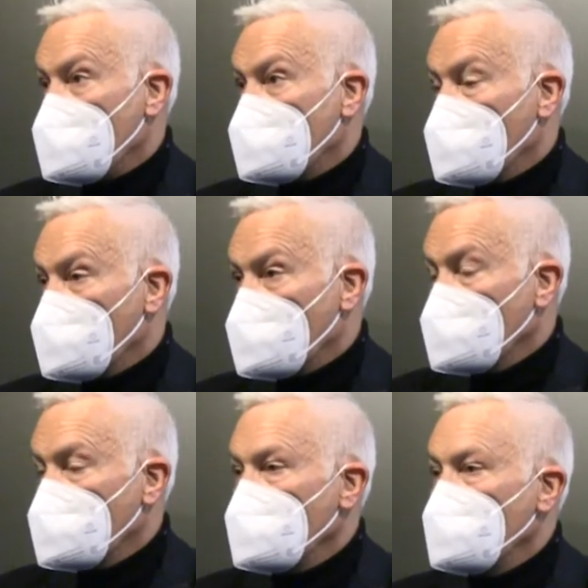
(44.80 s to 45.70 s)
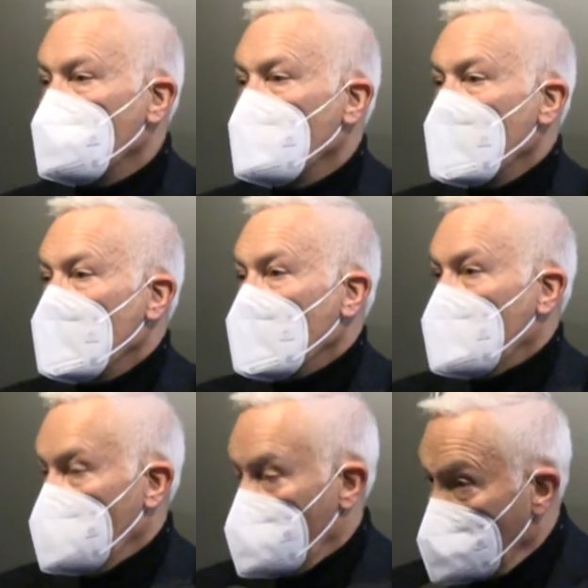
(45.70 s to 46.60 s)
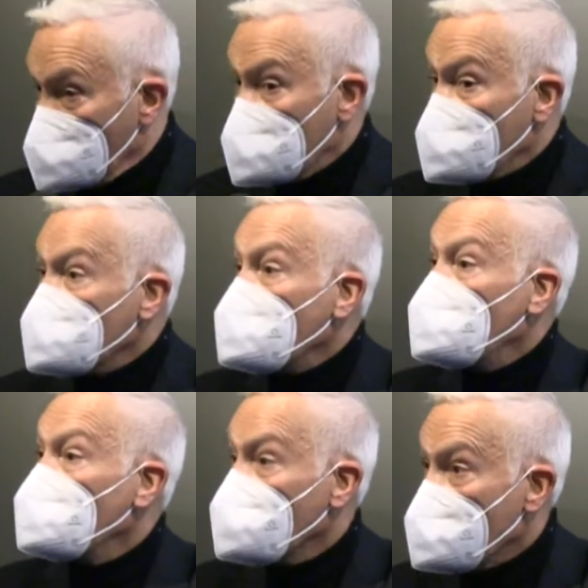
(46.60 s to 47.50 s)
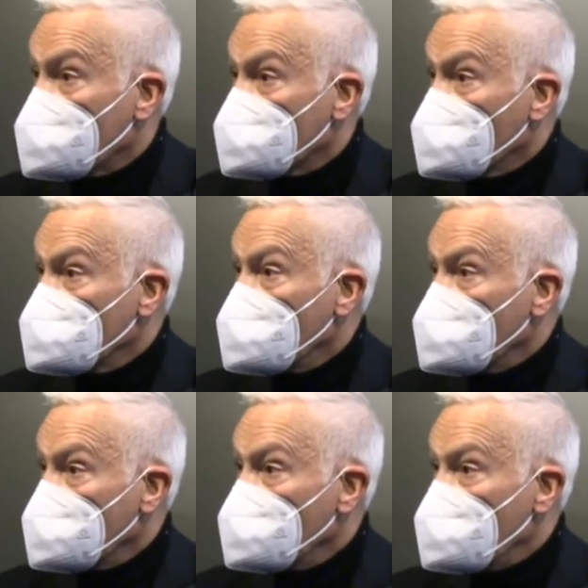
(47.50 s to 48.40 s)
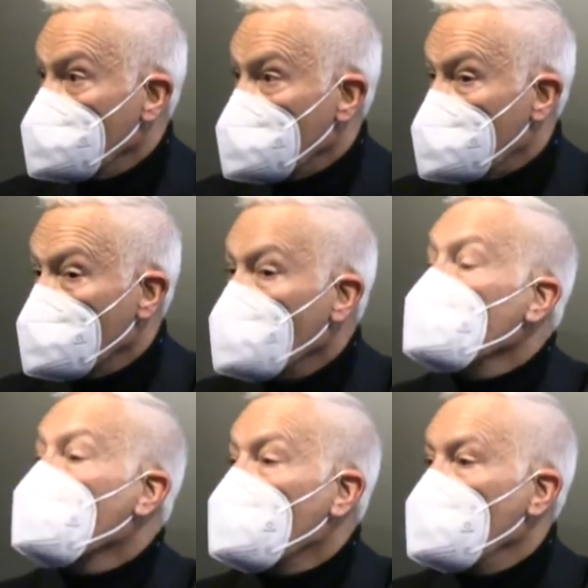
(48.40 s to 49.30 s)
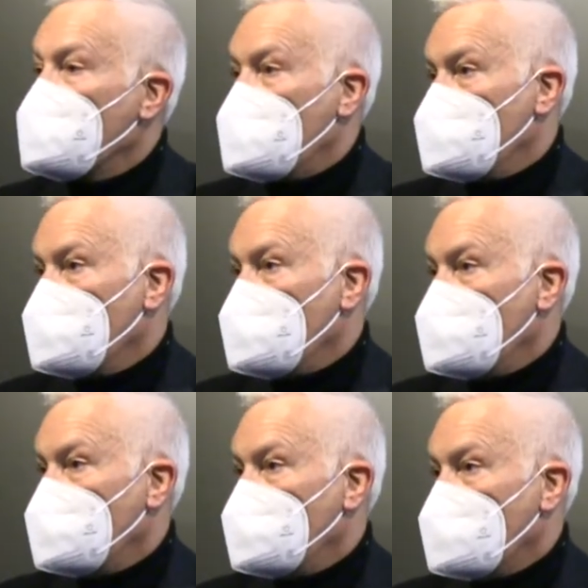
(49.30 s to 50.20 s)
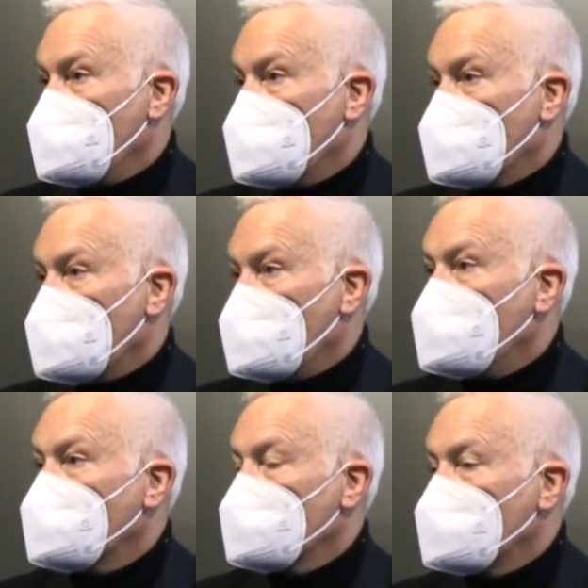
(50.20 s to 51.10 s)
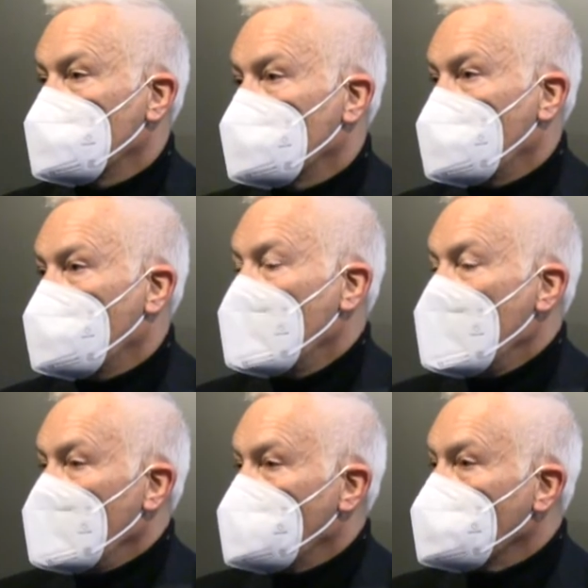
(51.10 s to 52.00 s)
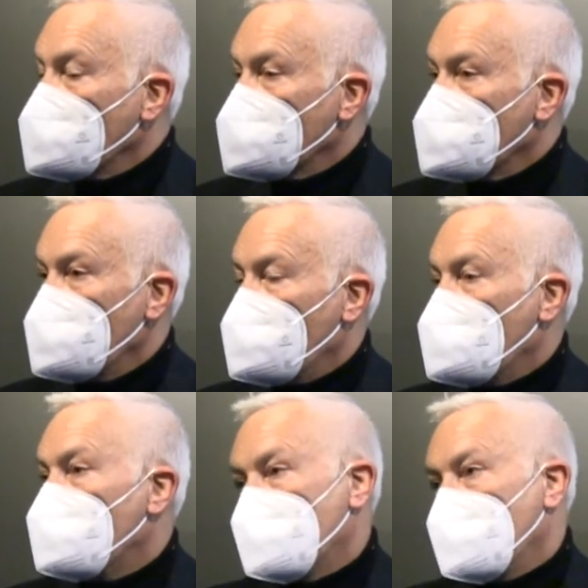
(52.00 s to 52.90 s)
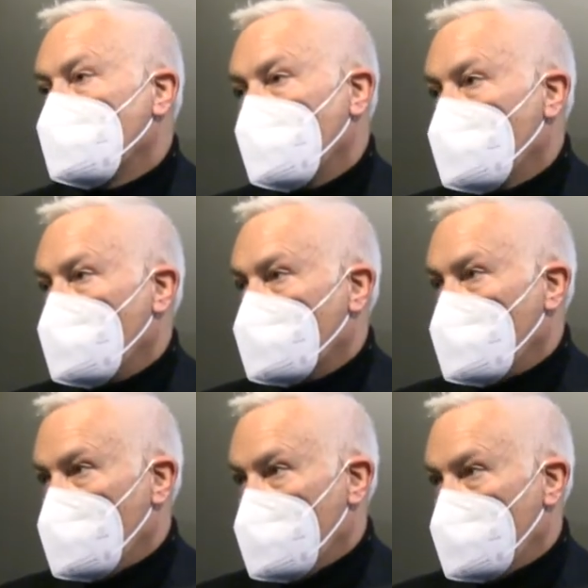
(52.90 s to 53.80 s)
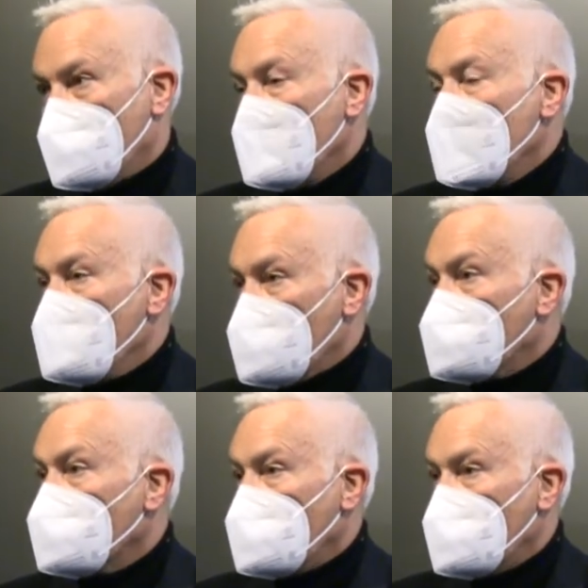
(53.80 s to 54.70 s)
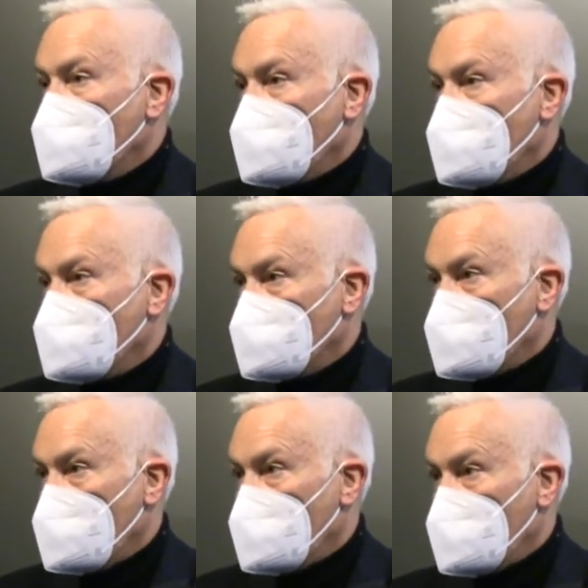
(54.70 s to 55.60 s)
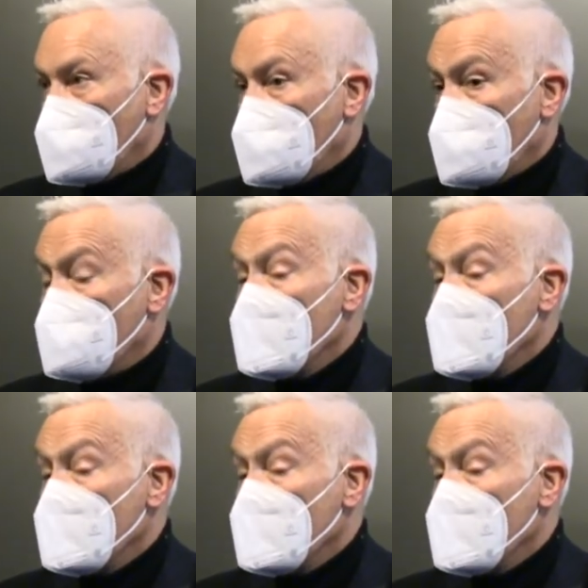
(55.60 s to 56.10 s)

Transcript: gli anni fiorentini, cosa vede Leonardo quando arriva a Milano e come cambia eh, veramente la percezione figurativa la presenza di Leonardo a Milano, per approdare infine appunto alla Madonna Lia.